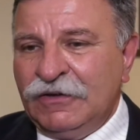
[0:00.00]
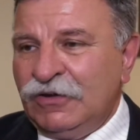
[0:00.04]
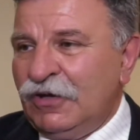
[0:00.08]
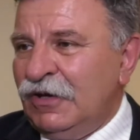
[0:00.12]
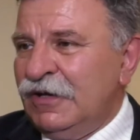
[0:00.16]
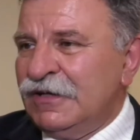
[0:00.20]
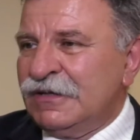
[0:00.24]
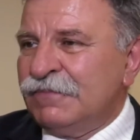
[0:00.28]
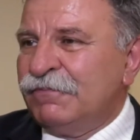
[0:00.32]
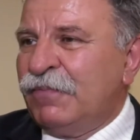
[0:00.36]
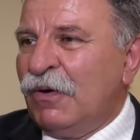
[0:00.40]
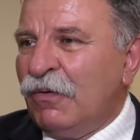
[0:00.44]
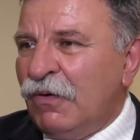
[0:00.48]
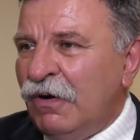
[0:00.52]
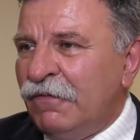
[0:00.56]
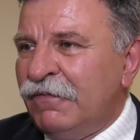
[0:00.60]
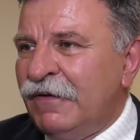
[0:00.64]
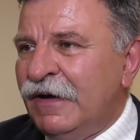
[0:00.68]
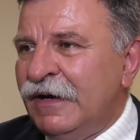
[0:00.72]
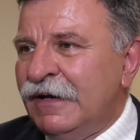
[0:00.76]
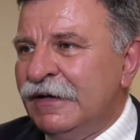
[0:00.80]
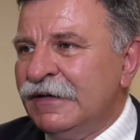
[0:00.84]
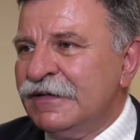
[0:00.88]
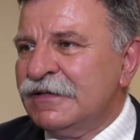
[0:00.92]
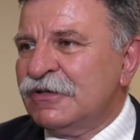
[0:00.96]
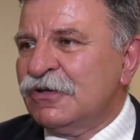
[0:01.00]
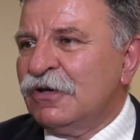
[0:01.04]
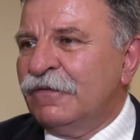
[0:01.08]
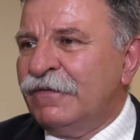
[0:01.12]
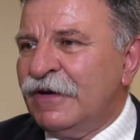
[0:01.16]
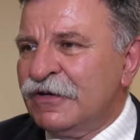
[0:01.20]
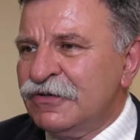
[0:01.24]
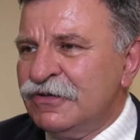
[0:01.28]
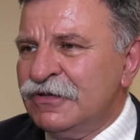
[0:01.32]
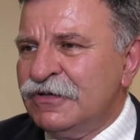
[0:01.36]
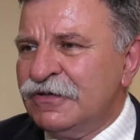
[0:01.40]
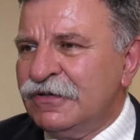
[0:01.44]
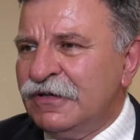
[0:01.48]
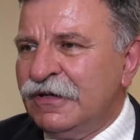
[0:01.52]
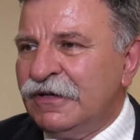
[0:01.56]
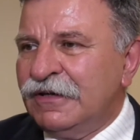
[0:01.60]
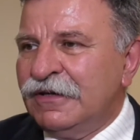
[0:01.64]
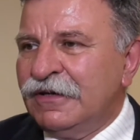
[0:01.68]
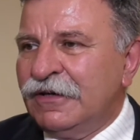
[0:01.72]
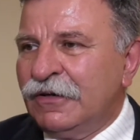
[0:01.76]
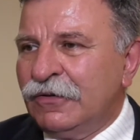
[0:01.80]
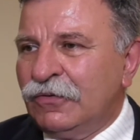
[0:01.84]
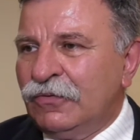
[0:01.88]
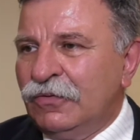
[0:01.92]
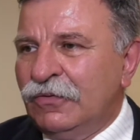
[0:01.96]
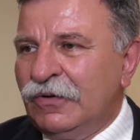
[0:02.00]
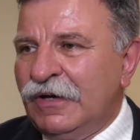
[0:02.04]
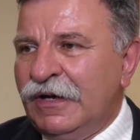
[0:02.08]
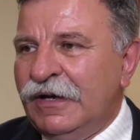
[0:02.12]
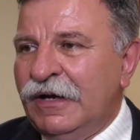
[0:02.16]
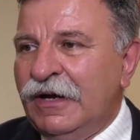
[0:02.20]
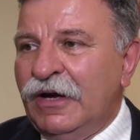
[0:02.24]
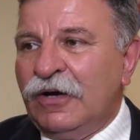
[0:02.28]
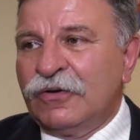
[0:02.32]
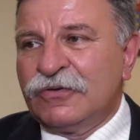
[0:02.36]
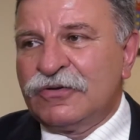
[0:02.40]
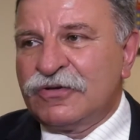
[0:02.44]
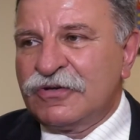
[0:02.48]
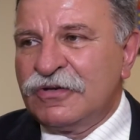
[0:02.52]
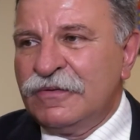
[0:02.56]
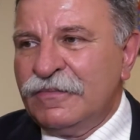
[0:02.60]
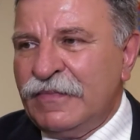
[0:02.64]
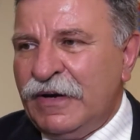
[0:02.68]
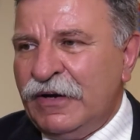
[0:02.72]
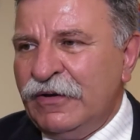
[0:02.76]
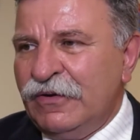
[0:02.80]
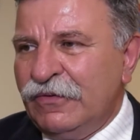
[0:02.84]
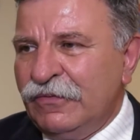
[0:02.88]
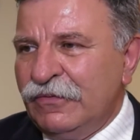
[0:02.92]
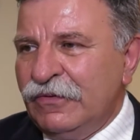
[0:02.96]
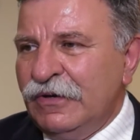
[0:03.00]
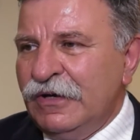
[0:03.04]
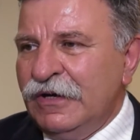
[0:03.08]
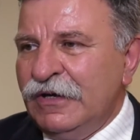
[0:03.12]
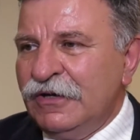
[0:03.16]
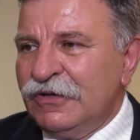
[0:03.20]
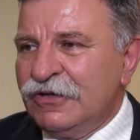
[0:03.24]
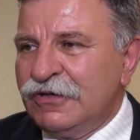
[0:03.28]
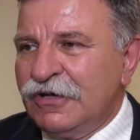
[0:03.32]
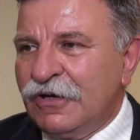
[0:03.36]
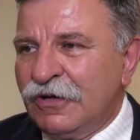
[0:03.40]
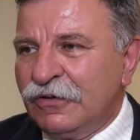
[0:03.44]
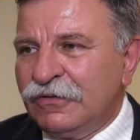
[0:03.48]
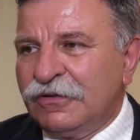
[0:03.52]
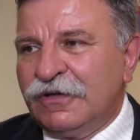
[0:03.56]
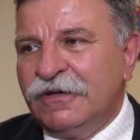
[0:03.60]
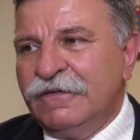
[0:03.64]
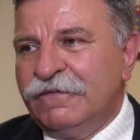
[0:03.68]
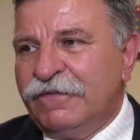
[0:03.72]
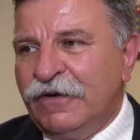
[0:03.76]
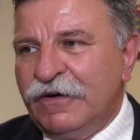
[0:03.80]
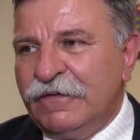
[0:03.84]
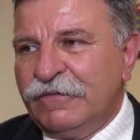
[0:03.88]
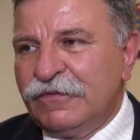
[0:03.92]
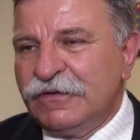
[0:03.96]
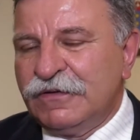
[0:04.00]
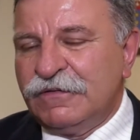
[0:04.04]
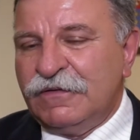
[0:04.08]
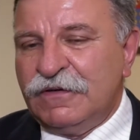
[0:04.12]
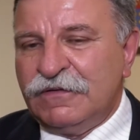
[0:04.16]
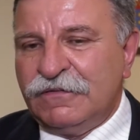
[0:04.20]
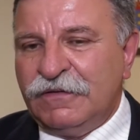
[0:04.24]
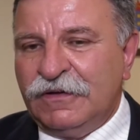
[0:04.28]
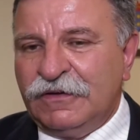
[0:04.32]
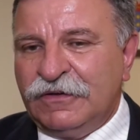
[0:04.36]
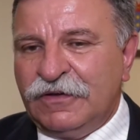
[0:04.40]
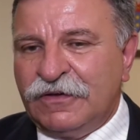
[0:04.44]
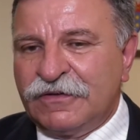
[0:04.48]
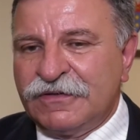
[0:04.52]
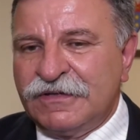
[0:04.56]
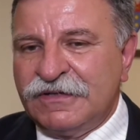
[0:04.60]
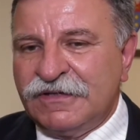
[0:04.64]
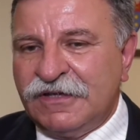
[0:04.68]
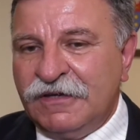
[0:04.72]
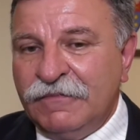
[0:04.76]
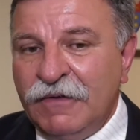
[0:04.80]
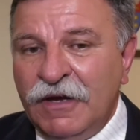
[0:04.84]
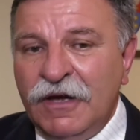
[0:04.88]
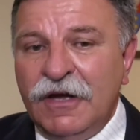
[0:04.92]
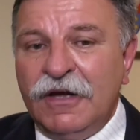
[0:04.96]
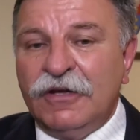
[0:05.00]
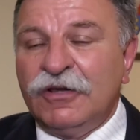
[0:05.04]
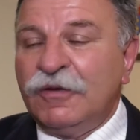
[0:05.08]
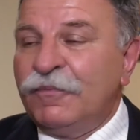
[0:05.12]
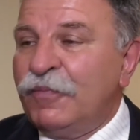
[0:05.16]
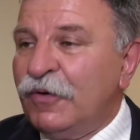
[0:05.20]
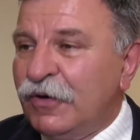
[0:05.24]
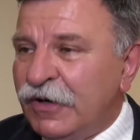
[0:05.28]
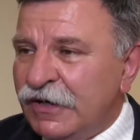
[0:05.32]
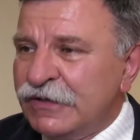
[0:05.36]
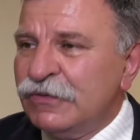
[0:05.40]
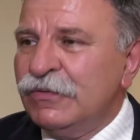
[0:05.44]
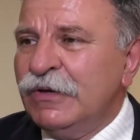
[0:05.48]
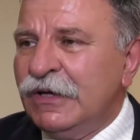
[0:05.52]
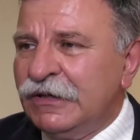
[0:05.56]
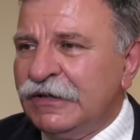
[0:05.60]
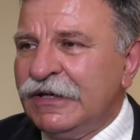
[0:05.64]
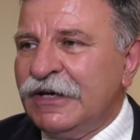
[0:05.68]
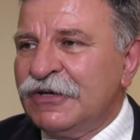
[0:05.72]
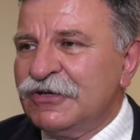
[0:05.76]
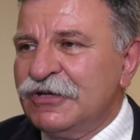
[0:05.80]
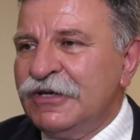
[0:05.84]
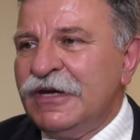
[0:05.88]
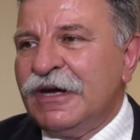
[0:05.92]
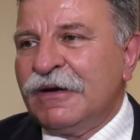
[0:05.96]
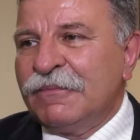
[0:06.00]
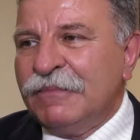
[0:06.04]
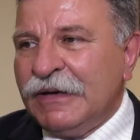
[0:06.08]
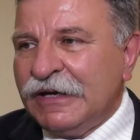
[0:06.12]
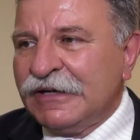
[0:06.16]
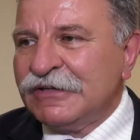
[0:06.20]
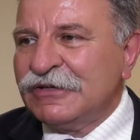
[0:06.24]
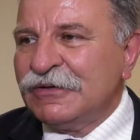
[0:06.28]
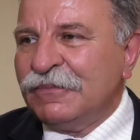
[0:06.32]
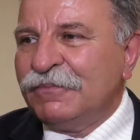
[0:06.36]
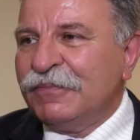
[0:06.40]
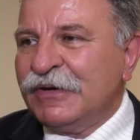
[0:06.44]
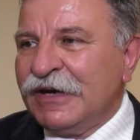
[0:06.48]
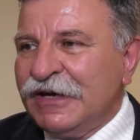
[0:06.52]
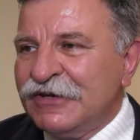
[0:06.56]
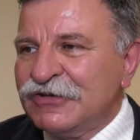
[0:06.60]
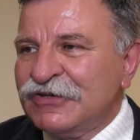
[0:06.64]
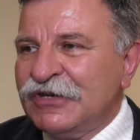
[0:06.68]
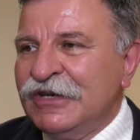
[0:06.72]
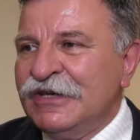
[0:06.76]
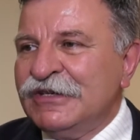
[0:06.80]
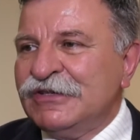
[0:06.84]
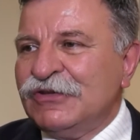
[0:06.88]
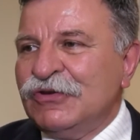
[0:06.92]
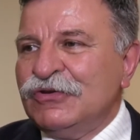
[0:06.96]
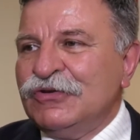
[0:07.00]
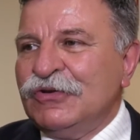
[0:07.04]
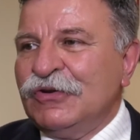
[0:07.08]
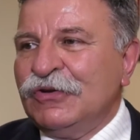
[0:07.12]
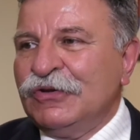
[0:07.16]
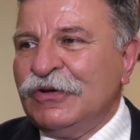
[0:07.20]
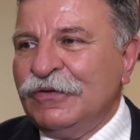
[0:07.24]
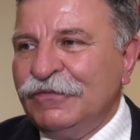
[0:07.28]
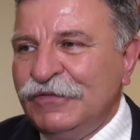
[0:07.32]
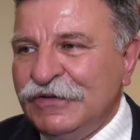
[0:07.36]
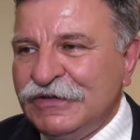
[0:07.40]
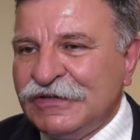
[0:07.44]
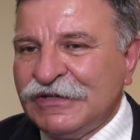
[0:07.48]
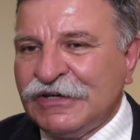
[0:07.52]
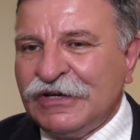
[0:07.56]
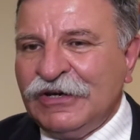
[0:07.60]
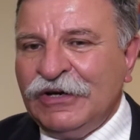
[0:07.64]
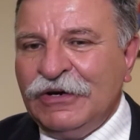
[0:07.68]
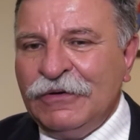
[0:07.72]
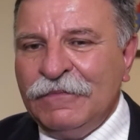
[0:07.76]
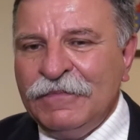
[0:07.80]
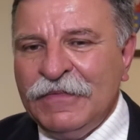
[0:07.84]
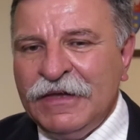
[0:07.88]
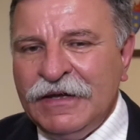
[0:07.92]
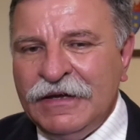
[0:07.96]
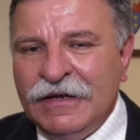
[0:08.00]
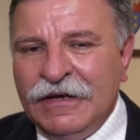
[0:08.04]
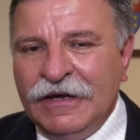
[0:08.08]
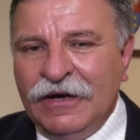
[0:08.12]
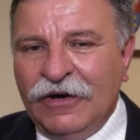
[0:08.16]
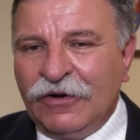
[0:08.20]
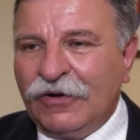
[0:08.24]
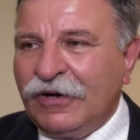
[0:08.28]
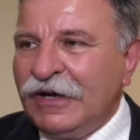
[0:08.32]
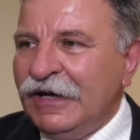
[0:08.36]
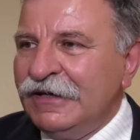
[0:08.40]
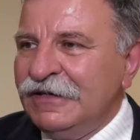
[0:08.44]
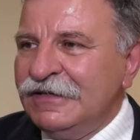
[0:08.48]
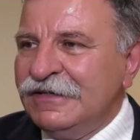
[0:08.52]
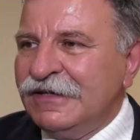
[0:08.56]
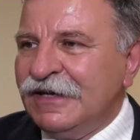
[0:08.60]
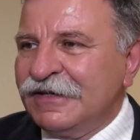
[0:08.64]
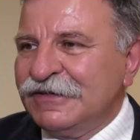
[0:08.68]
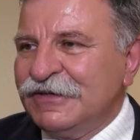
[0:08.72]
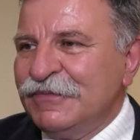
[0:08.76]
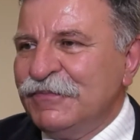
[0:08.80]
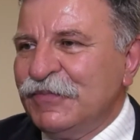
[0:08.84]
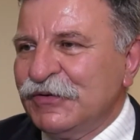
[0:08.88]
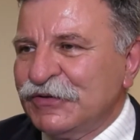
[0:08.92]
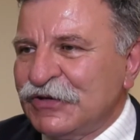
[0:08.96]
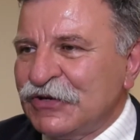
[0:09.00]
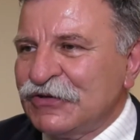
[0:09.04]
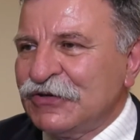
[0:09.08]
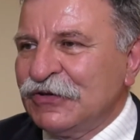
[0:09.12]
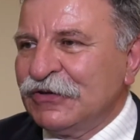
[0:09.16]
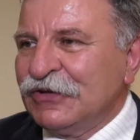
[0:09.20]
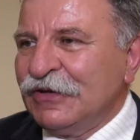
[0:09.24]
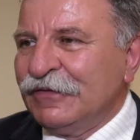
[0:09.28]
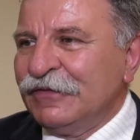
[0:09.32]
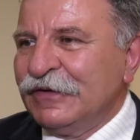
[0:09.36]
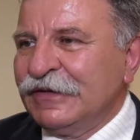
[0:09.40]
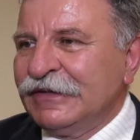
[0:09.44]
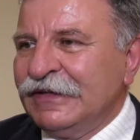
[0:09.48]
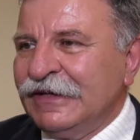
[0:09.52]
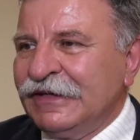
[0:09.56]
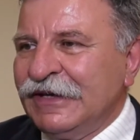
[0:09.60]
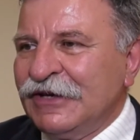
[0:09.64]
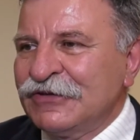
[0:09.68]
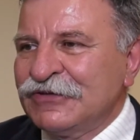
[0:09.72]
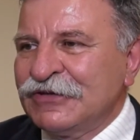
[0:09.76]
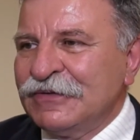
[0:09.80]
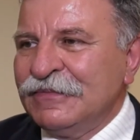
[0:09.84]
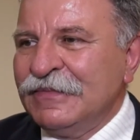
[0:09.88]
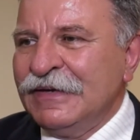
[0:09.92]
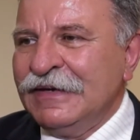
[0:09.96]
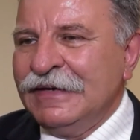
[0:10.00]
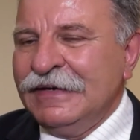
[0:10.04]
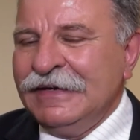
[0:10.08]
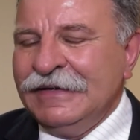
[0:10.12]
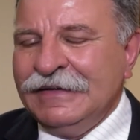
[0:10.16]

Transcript: To jest połowa stowarzyszeń, które otrzymają środki w województwie świętokrzyskim. To pokazuje także, jak bardzo prężne jest to środowisko organizacji pozarządowych na naszym